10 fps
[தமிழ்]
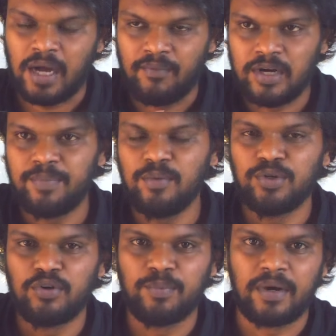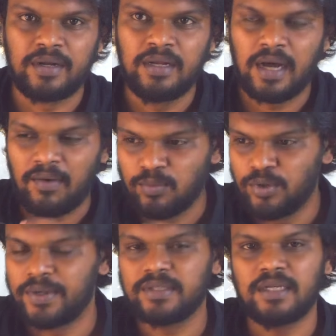அவர் எப்படி முடிவெடுப்பார் அவர்
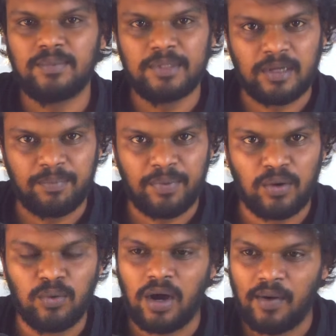முடிவெடுத்து அது எப்படி தப்பாகும்